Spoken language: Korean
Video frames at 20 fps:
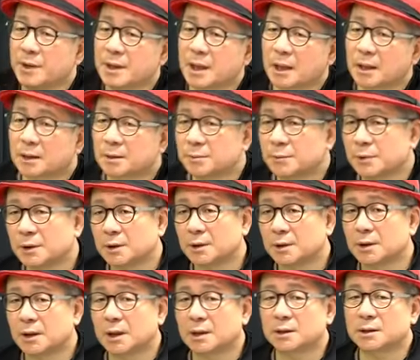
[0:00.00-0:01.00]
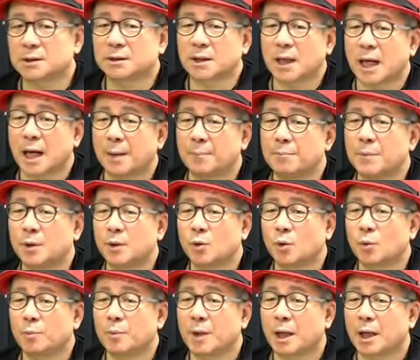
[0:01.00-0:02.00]
자금을 예를 들어서
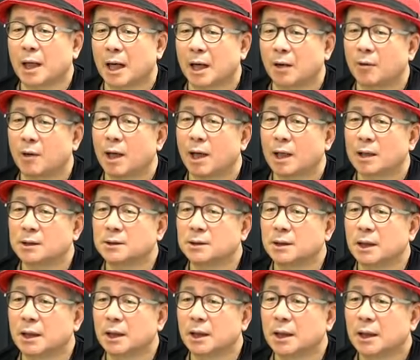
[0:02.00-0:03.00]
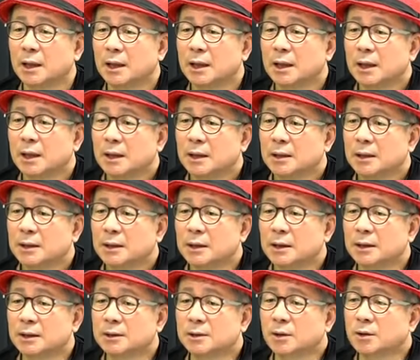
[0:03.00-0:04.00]
한미동맹 강화하는데
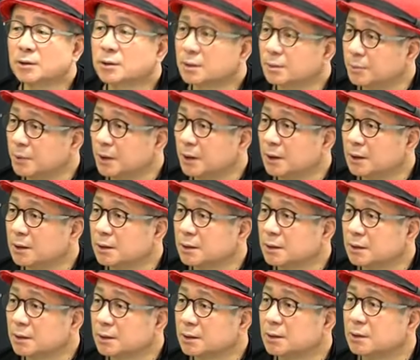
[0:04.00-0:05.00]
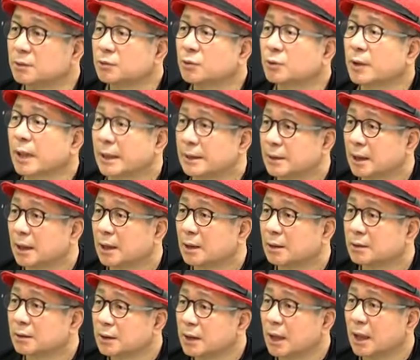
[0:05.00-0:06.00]
예, 썼으면 그건 또 괜찮아요.
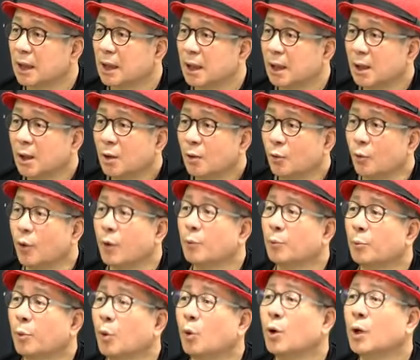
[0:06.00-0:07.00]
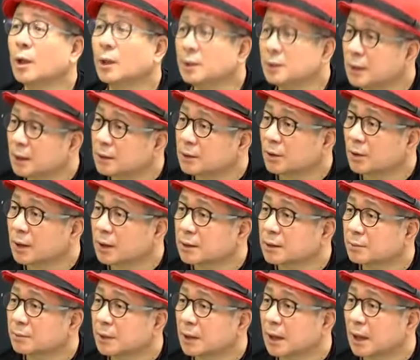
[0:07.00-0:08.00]
근데 왜, 뭐 하는데
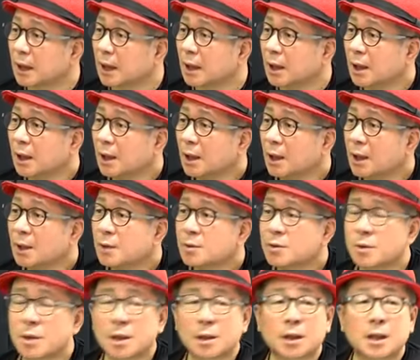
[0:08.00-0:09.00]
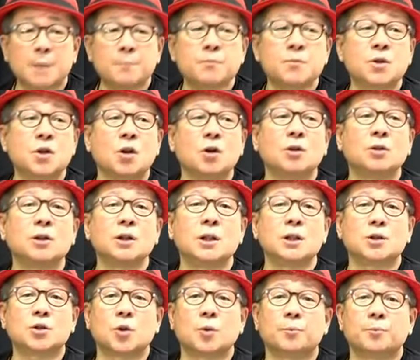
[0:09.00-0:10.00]
썼겠습니까? 문재 저 김정은이,
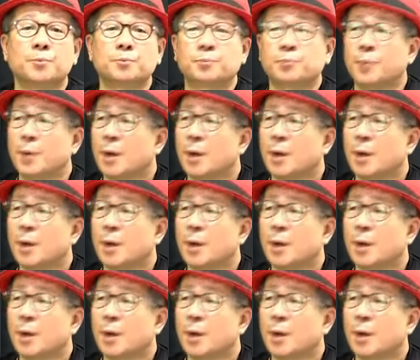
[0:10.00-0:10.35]
김정은이 좀 홍보해